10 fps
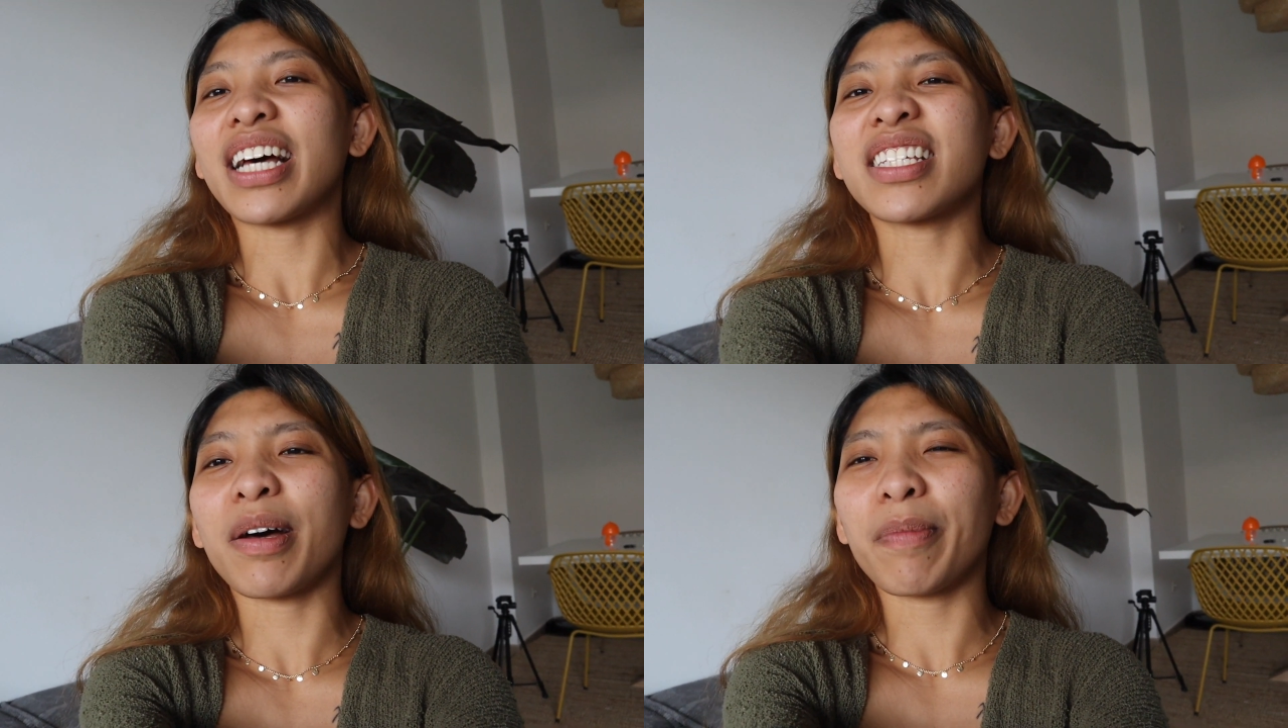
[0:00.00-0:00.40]

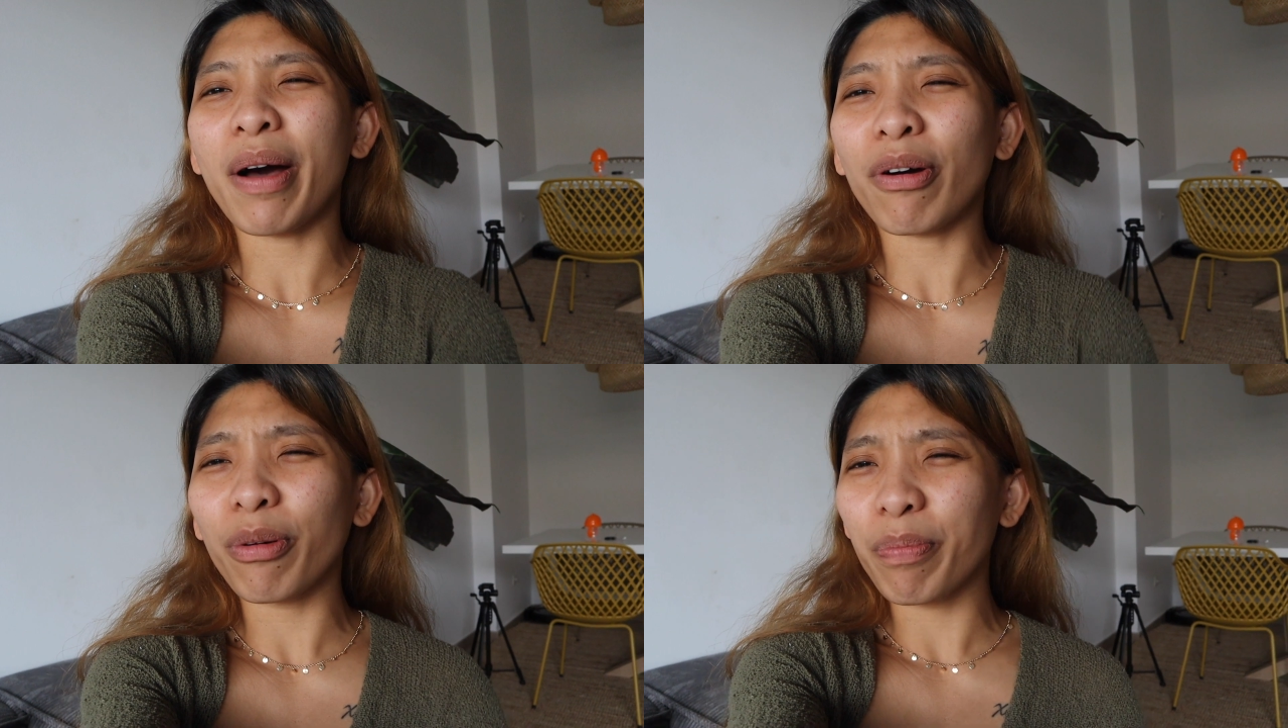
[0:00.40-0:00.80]
Nasa
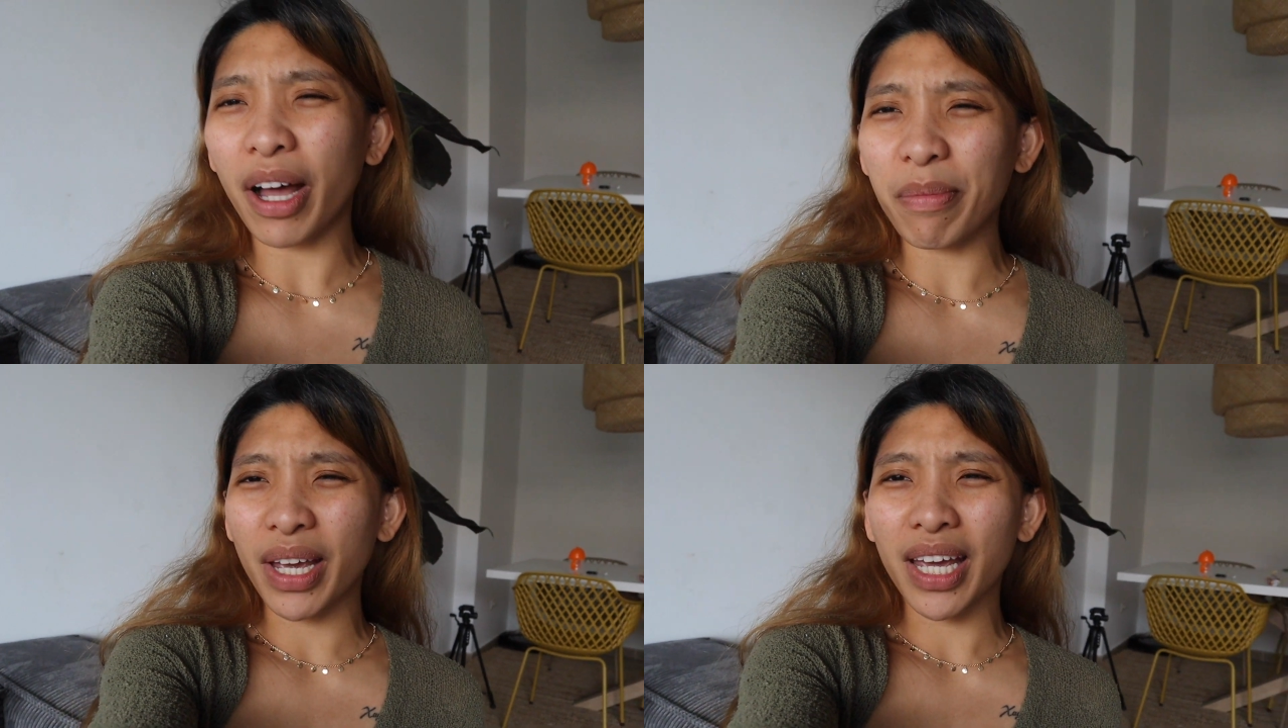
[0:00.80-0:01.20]
Bangkok
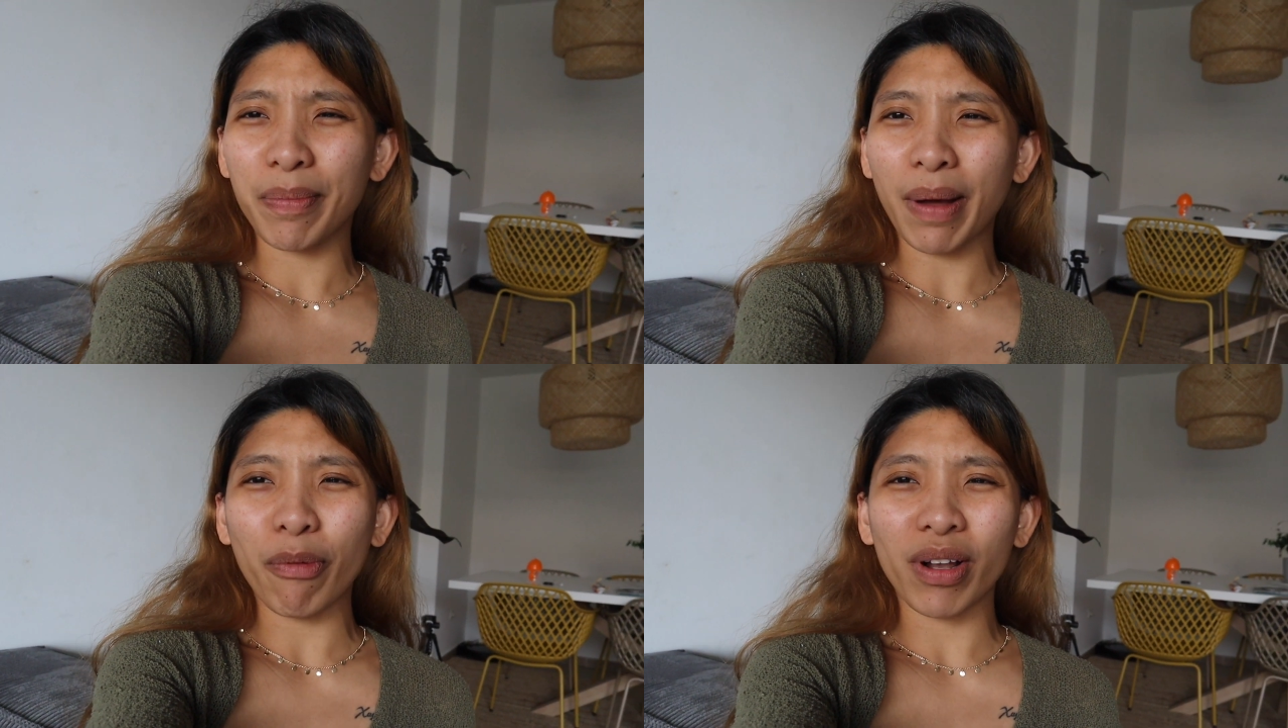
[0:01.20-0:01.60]
pa kami,
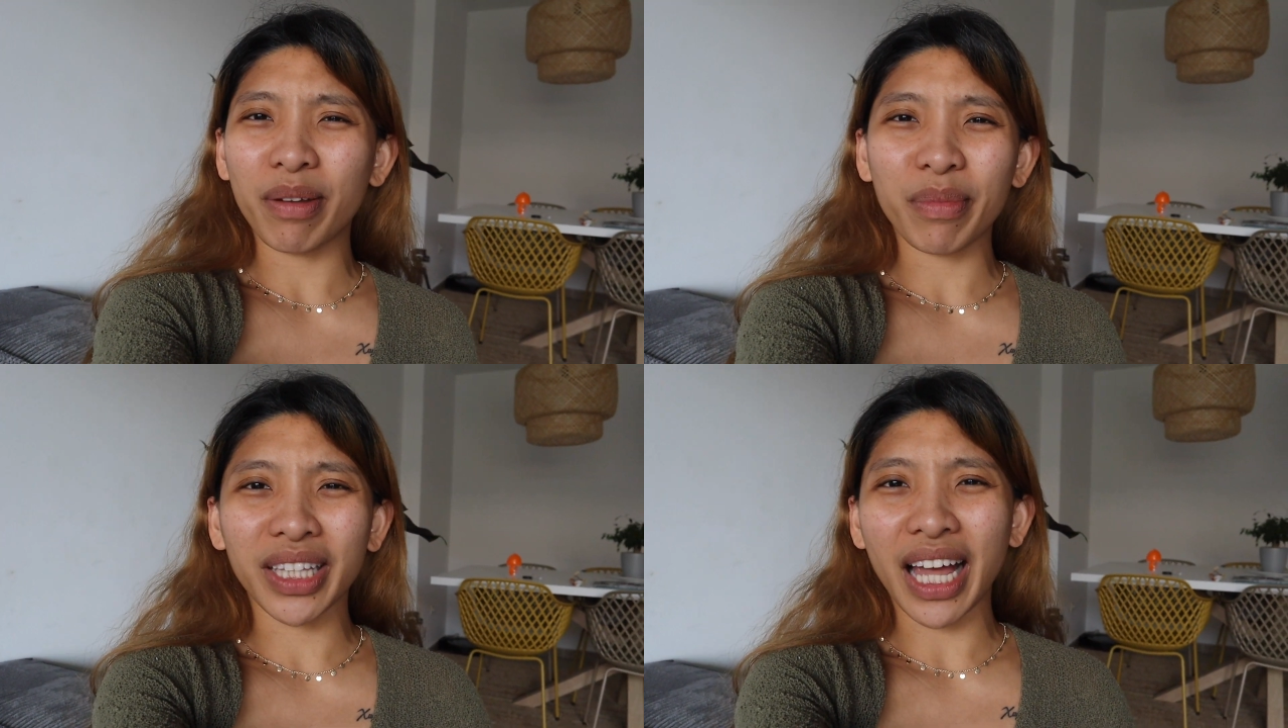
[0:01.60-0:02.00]
bawal
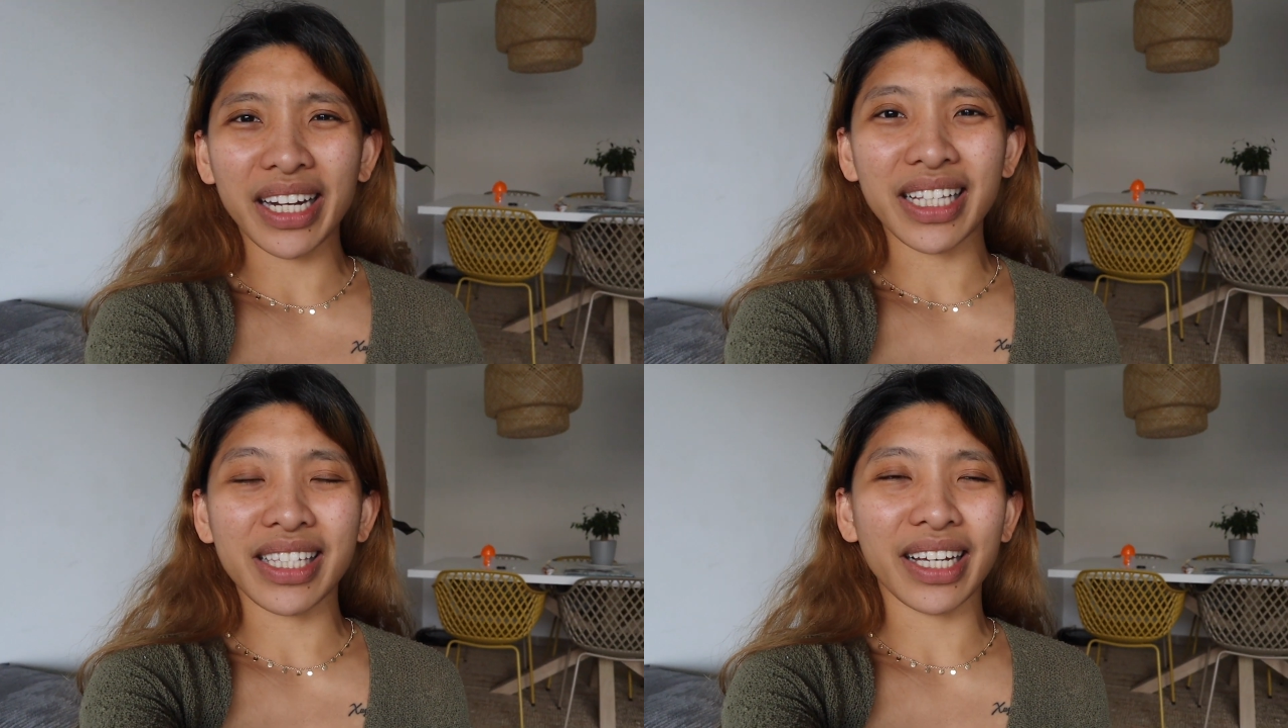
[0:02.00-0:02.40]
na
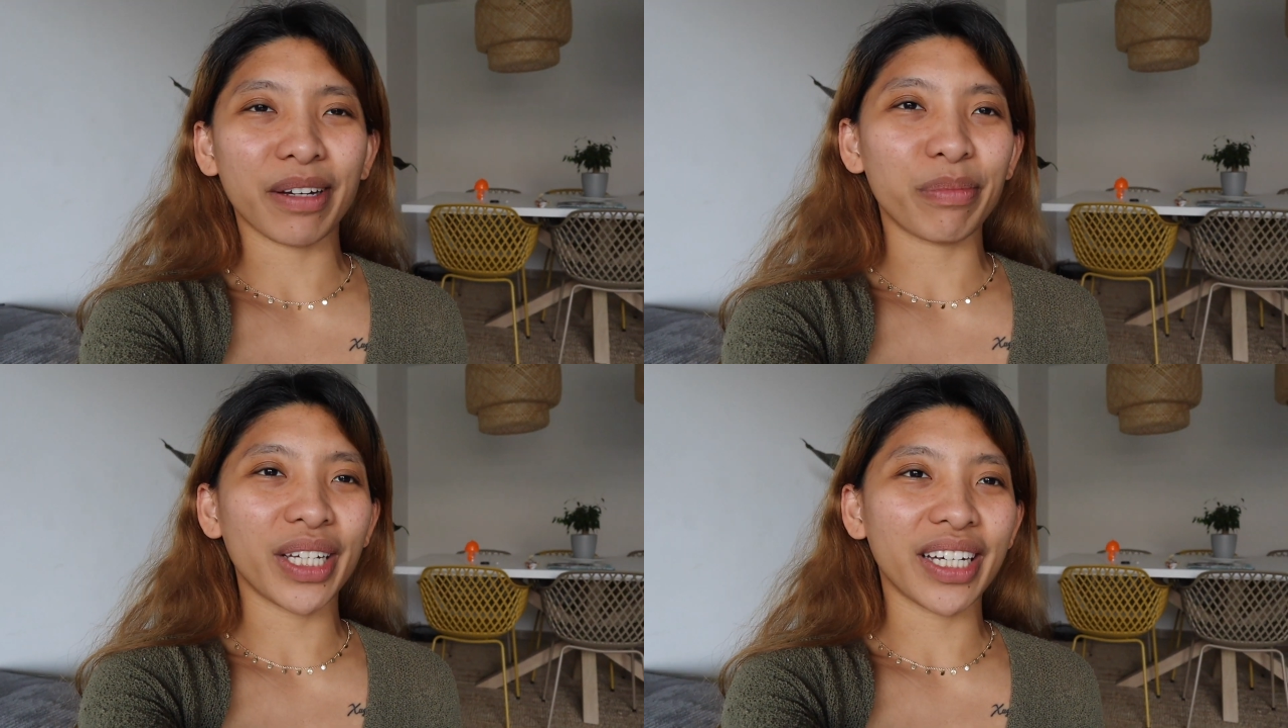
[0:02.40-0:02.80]
mag-dine-in sa
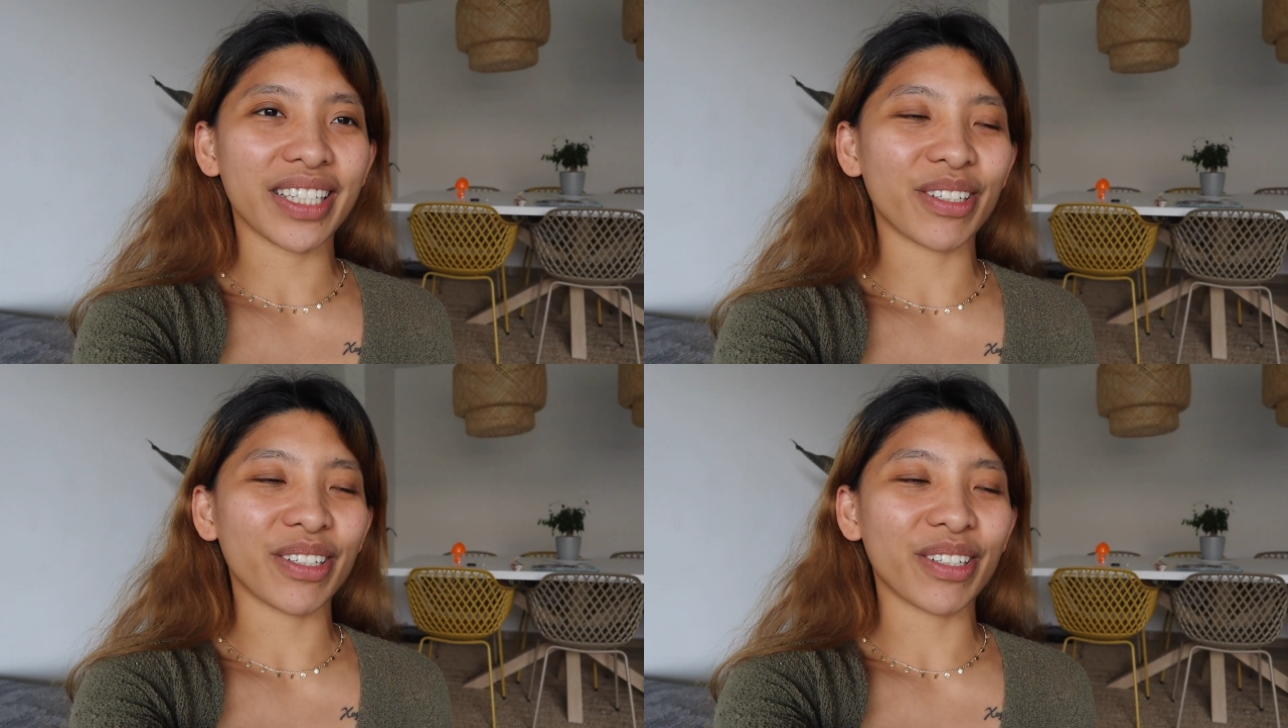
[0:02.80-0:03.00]
gabi eh.